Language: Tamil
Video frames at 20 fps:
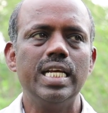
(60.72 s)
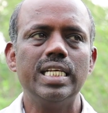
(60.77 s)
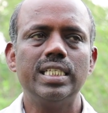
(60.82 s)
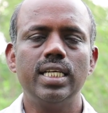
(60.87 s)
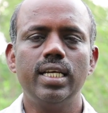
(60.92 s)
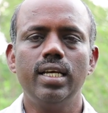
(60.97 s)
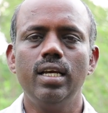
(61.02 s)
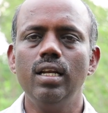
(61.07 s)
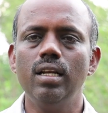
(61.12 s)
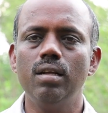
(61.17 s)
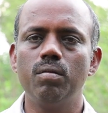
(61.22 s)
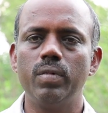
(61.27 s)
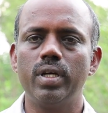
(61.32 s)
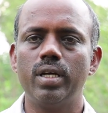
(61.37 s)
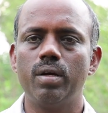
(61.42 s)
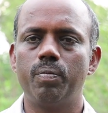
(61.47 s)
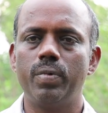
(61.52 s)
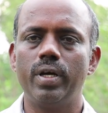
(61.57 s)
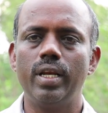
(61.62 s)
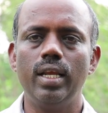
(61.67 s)
இசையில்
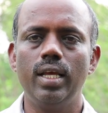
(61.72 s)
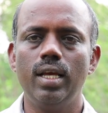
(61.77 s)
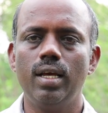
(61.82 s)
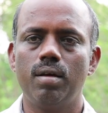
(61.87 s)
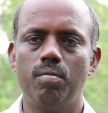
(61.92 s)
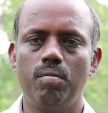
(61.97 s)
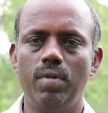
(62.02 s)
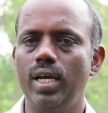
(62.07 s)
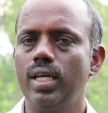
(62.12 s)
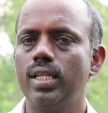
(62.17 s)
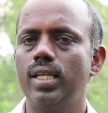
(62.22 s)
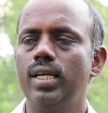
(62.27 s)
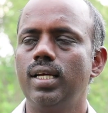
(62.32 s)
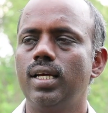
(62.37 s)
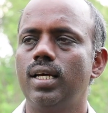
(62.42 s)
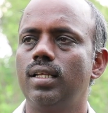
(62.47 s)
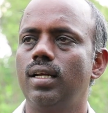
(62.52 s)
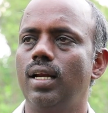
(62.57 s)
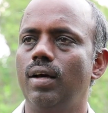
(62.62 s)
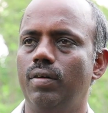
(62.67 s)
மிகப்பெரிய மேதை
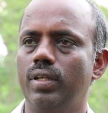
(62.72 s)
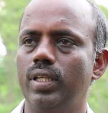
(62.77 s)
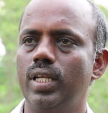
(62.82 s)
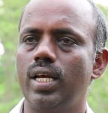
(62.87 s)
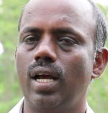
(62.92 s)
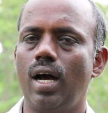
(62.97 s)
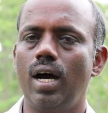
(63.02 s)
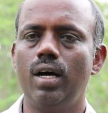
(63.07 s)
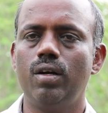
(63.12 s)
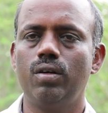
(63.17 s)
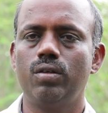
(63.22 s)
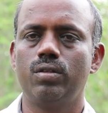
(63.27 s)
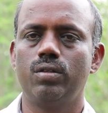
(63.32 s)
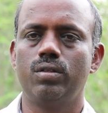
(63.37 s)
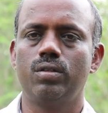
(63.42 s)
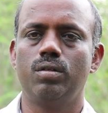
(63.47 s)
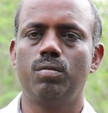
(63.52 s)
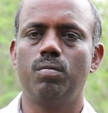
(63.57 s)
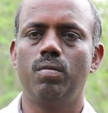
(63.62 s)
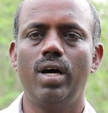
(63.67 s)
அதில் வந்து யாரும்
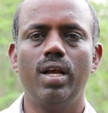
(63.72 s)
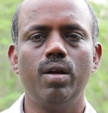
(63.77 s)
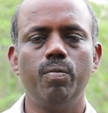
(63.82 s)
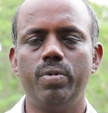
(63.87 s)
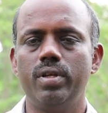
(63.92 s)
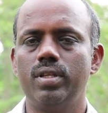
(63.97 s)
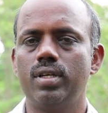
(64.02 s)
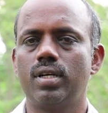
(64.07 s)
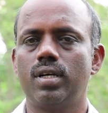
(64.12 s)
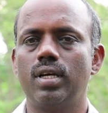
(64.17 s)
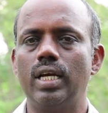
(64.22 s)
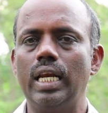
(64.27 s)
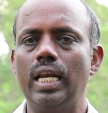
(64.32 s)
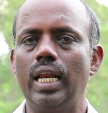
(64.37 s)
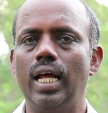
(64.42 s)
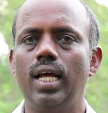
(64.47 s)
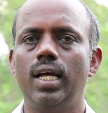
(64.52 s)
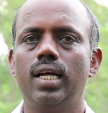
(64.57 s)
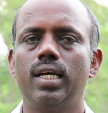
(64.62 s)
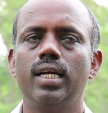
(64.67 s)
மறுப்பதற்கு
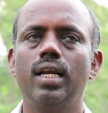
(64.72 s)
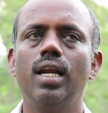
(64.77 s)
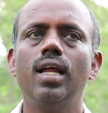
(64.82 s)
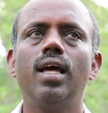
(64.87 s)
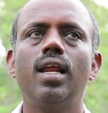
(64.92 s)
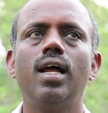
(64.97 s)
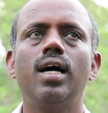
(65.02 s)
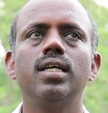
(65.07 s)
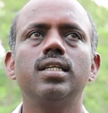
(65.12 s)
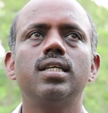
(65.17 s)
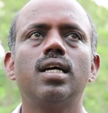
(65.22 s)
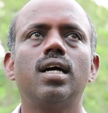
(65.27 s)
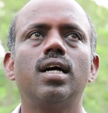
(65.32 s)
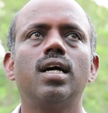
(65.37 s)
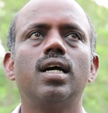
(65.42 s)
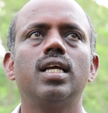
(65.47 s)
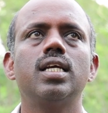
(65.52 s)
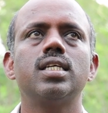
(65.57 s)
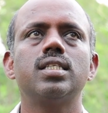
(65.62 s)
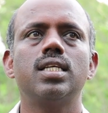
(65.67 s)
இல்லை இளையராஜா
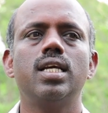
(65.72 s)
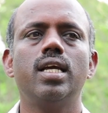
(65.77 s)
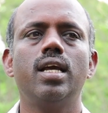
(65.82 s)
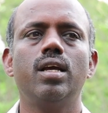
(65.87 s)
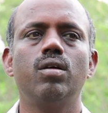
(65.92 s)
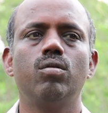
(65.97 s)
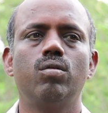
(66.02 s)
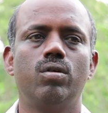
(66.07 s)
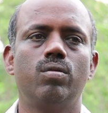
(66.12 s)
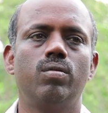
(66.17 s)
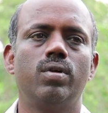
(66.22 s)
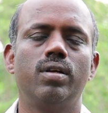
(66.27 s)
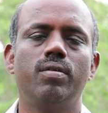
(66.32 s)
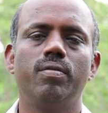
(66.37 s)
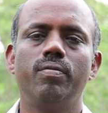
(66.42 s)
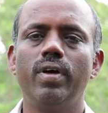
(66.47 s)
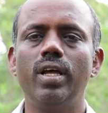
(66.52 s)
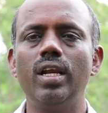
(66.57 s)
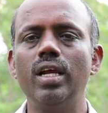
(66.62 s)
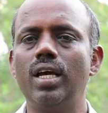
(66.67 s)
இசையை ஒருவன்
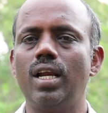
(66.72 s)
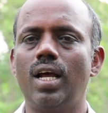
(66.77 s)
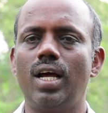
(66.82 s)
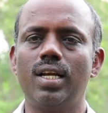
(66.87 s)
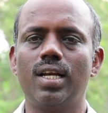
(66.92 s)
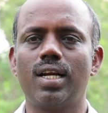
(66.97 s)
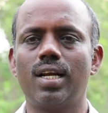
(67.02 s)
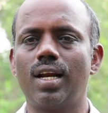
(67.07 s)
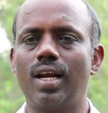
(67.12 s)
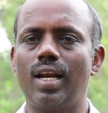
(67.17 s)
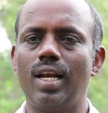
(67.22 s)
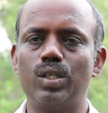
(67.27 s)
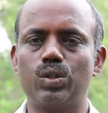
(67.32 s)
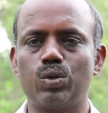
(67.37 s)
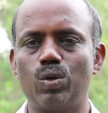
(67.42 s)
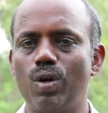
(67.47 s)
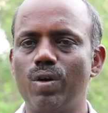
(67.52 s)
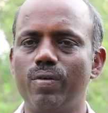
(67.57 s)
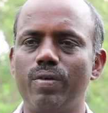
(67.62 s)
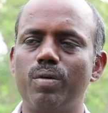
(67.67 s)
வெறுக்கிறான்
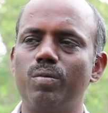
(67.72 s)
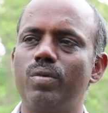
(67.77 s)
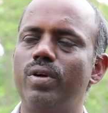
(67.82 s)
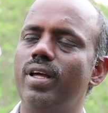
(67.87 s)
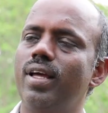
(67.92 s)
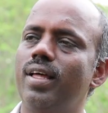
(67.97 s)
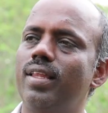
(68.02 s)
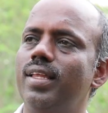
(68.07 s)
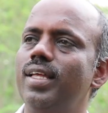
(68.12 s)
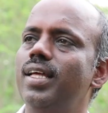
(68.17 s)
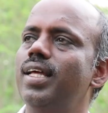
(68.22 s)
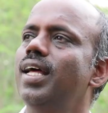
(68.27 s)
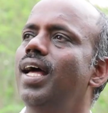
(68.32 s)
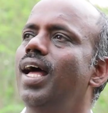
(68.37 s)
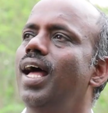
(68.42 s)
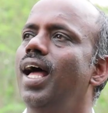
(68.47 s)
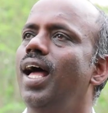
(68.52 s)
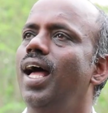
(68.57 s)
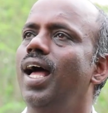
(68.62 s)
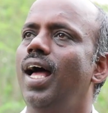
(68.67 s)
என்றெல்லாம் சொல்லவே முடியாது
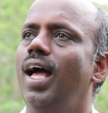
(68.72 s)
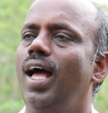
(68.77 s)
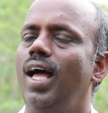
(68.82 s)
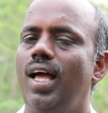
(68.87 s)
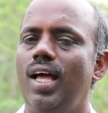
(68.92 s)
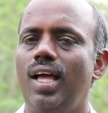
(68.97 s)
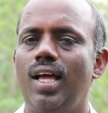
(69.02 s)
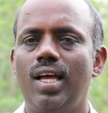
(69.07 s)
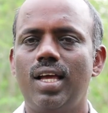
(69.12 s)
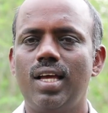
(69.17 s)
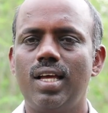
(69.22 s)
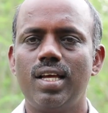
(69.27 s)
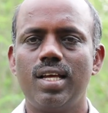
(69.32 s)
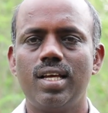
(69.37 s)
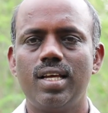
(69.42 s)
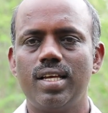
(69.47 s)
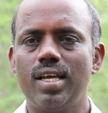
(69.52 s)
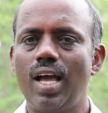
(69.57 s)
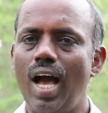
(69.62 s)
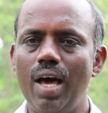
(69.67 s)

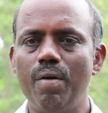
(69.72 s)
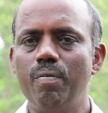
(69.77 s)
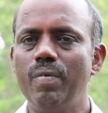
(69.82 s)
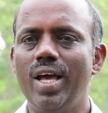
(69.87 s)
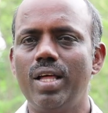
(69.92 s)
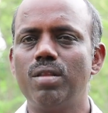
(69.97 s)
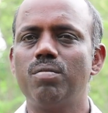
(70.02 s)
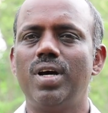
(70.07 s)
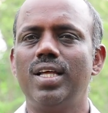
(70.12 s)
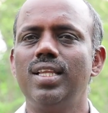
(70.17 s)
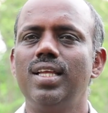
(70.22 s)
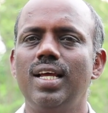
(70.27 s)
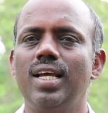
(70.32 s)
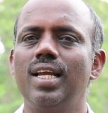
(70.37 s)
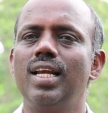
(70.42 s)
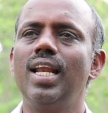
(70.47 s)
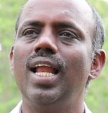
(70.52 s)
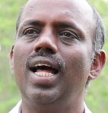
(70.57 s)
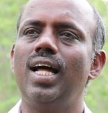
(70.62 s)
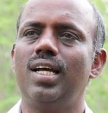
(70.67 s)
யாருமே அது மாதிரி
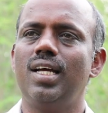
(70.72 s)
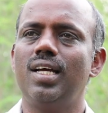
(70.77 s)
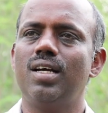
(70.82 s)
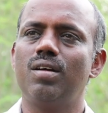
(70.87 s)
இல்லை